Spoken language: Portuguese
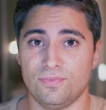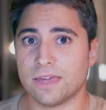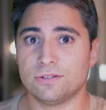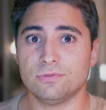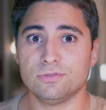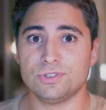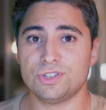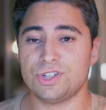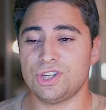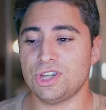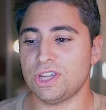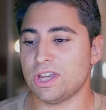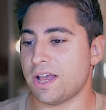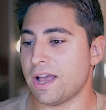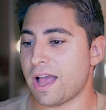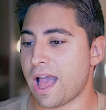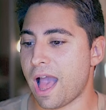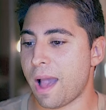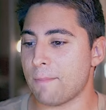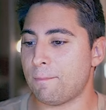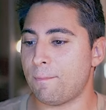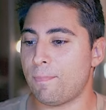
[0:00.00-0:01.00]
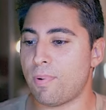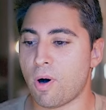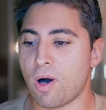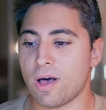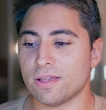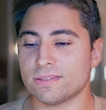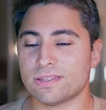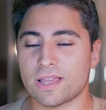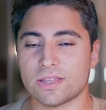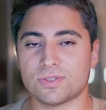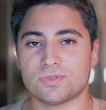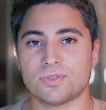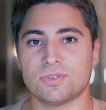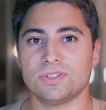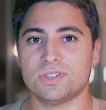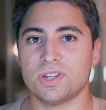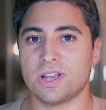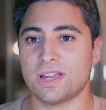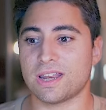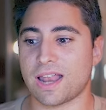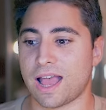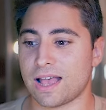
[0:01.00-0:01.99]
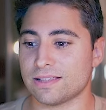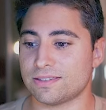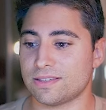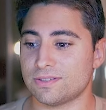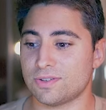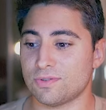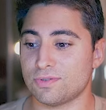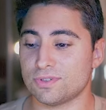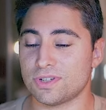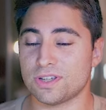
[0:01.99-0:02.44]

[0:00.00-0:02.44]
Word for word: Era o dia após ações de graças,